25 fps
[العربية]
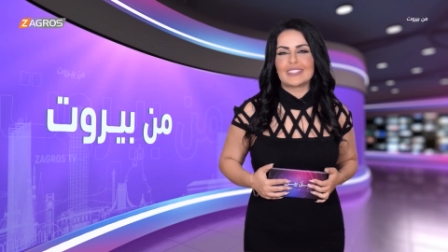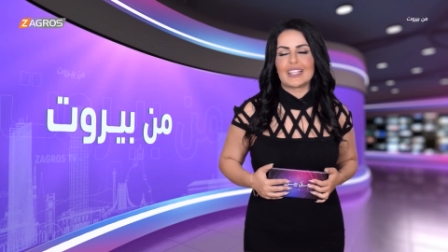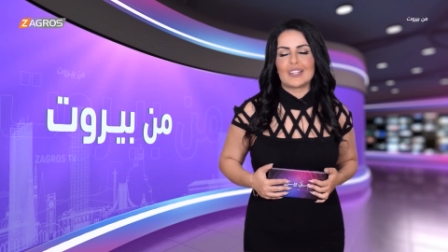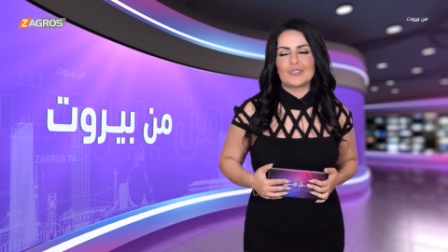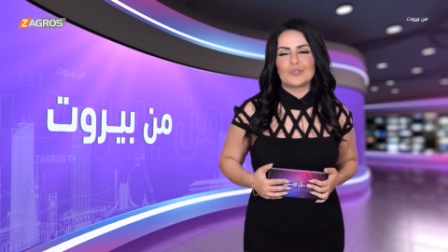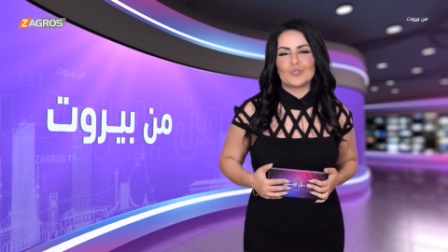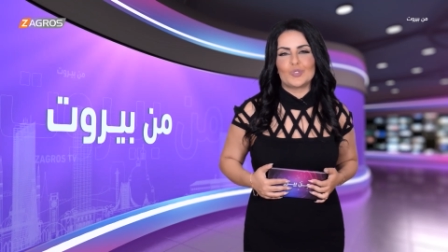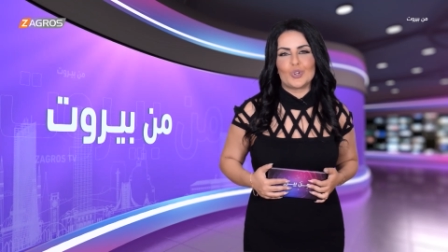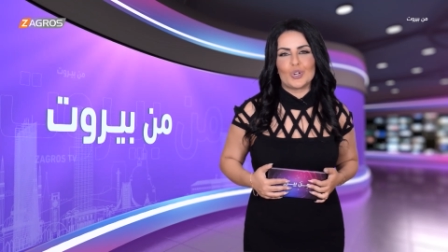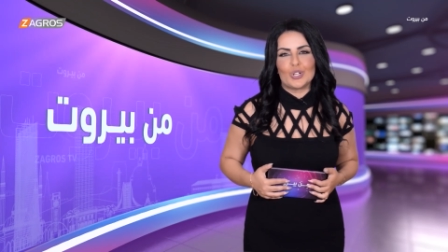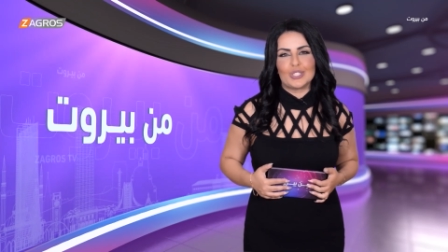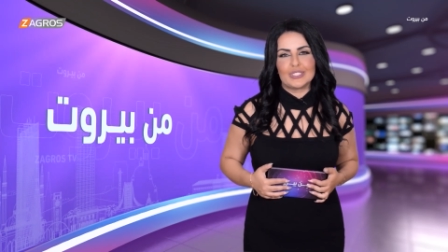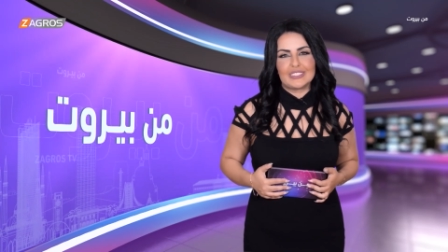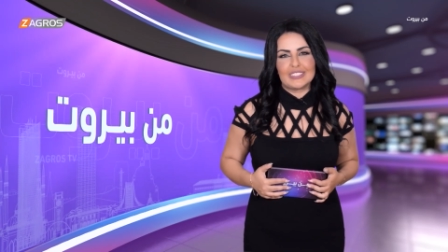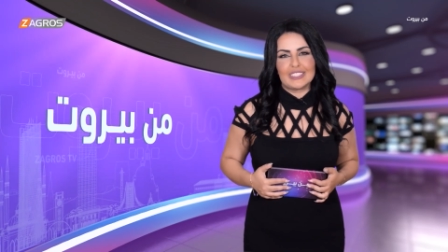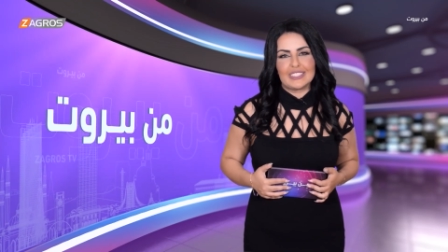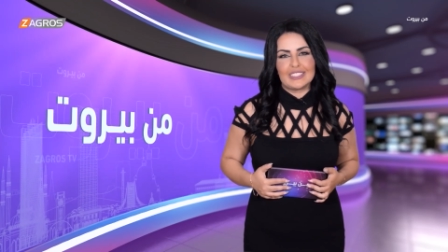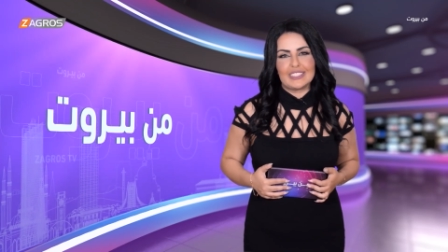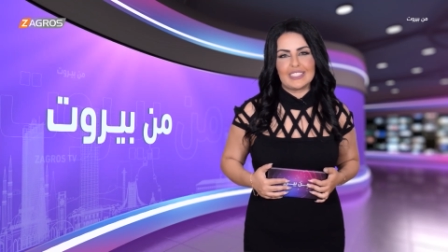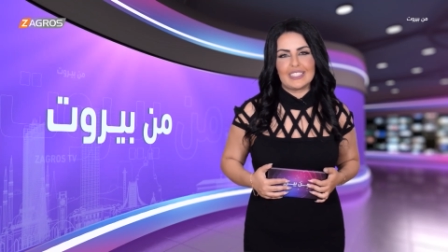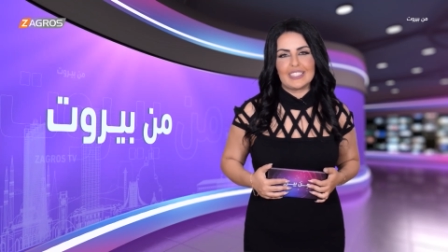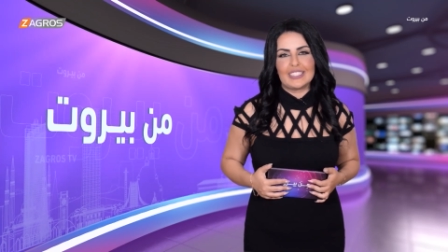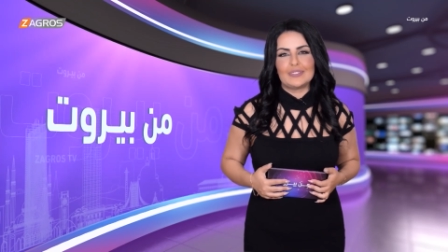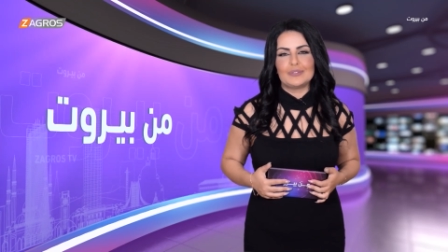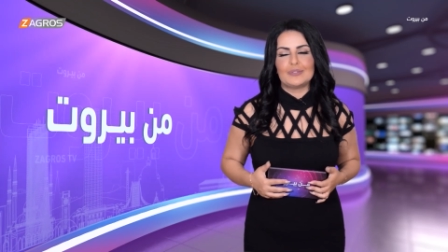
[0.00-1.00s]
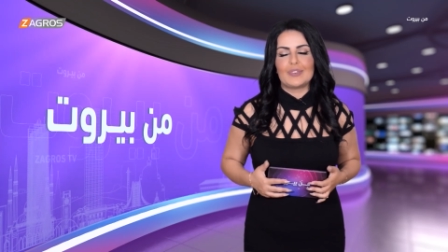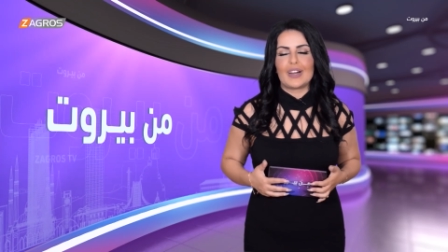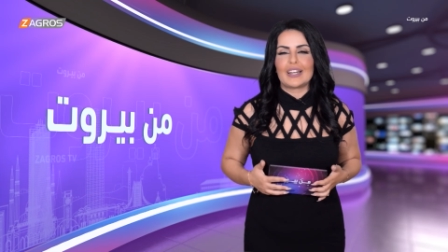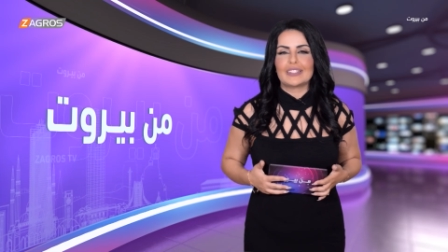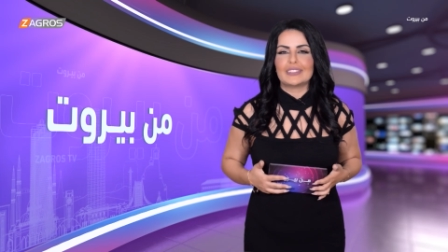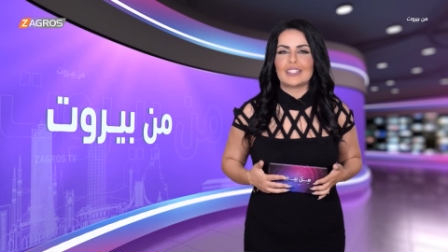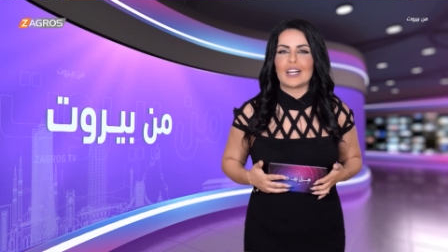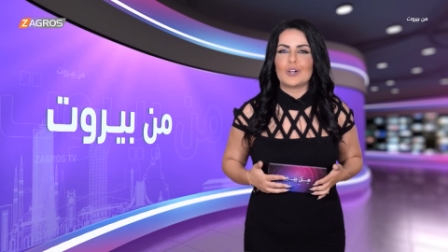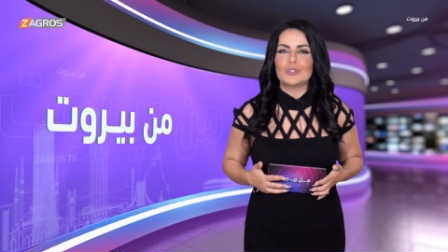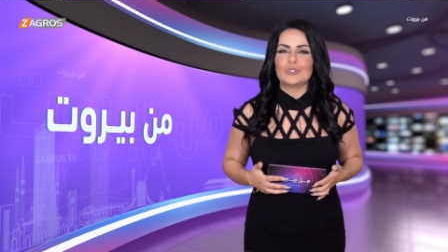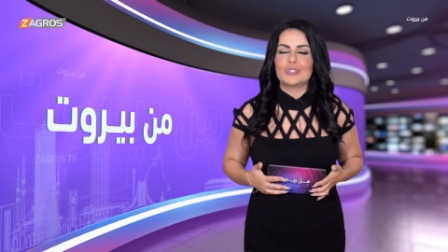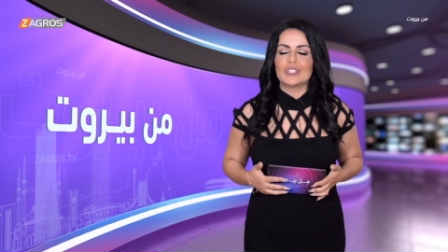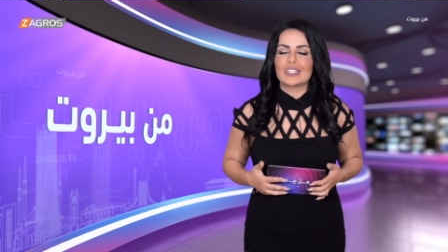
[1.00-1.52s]
المواطنين بعد
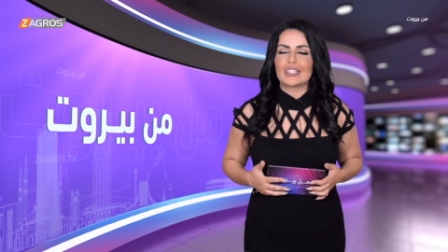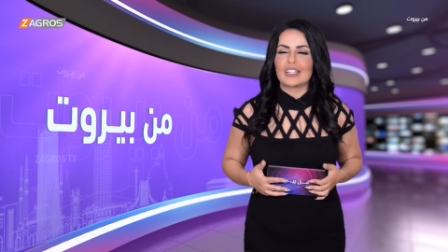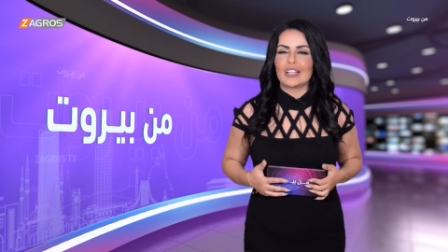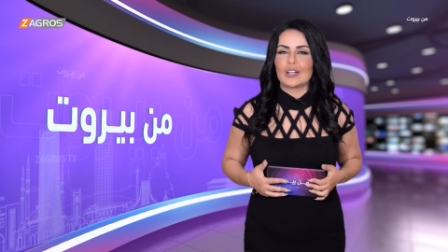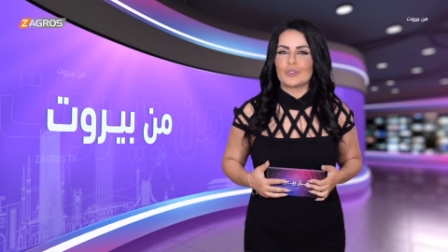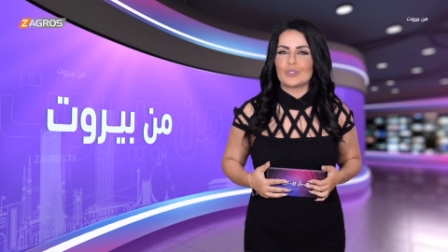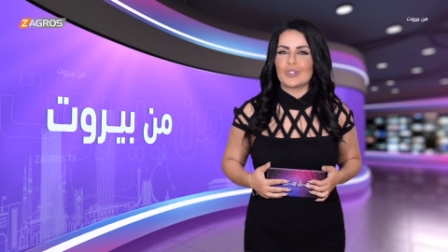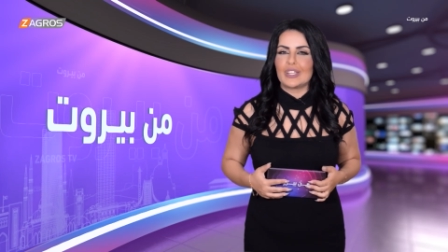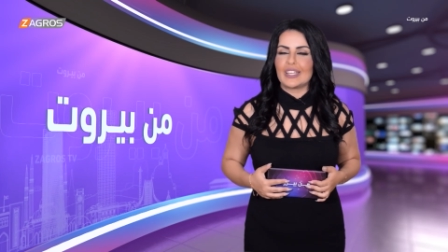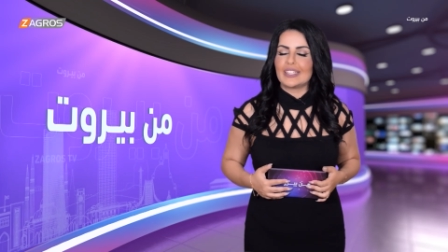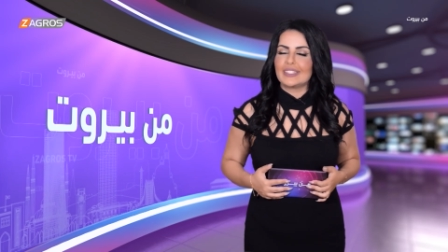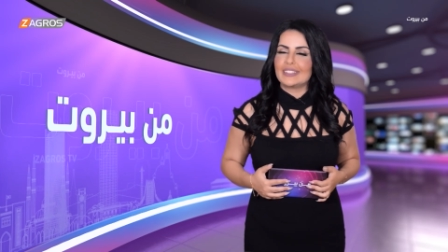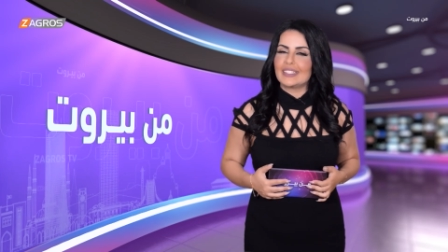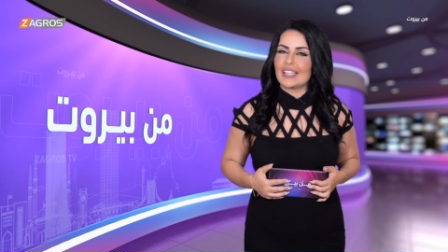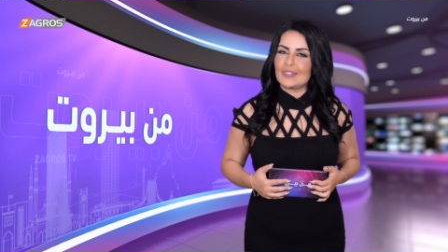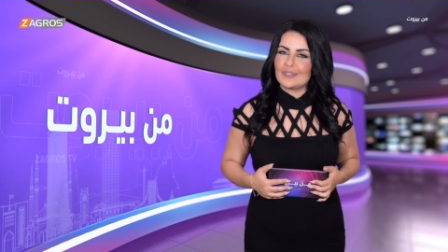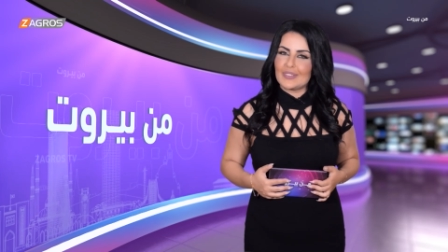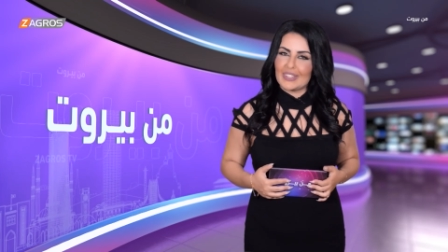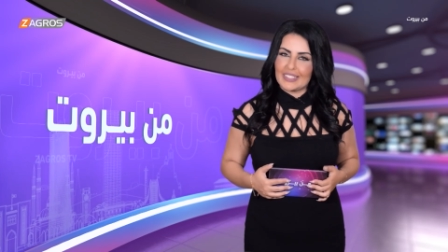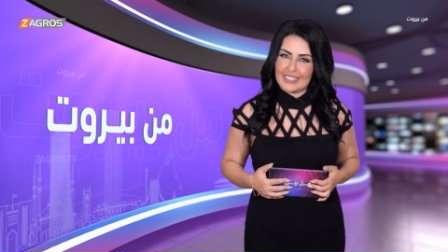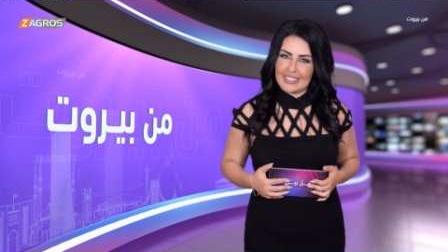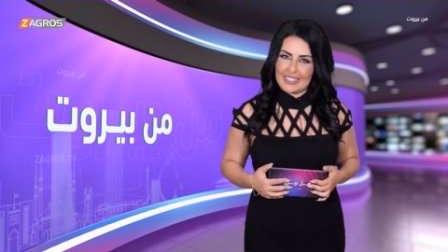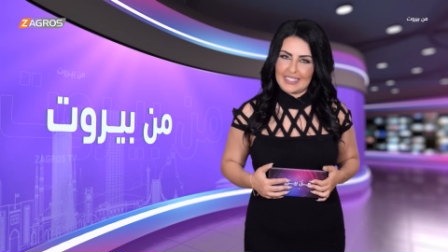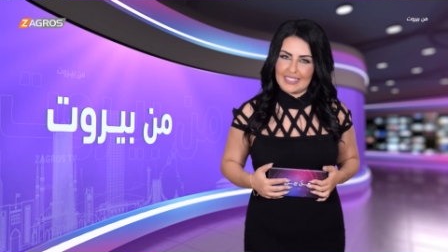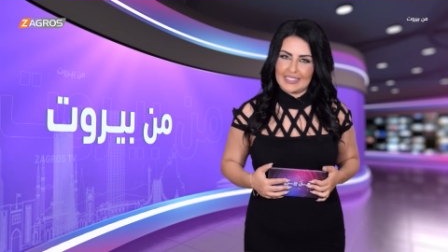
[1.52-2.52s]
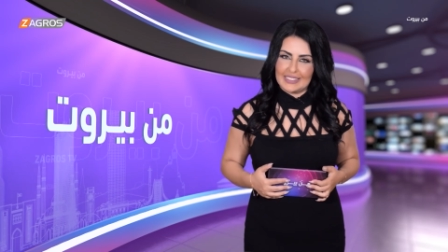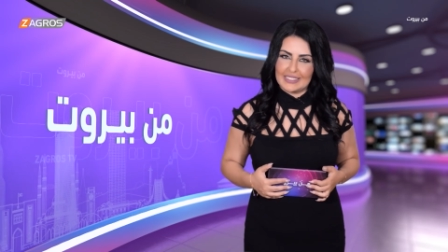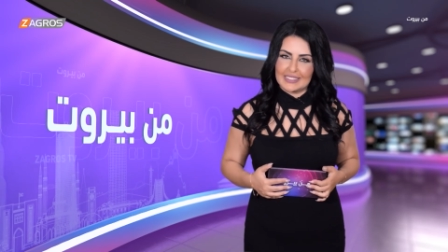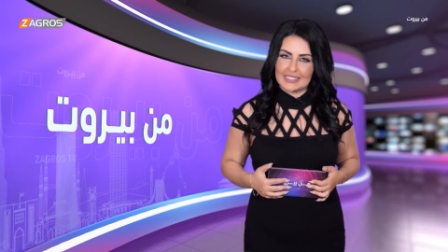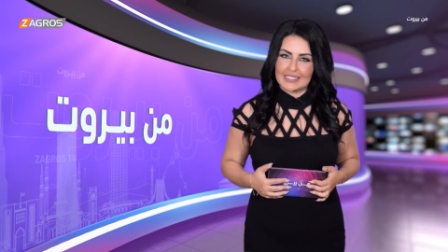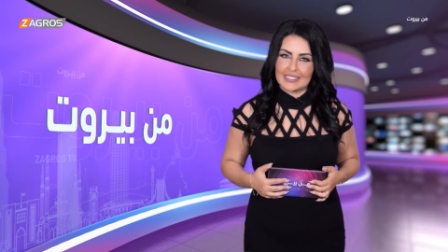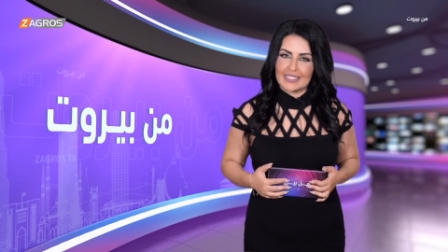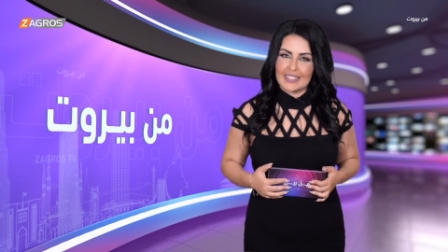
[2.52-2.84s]
عوده الاولاد للمدارس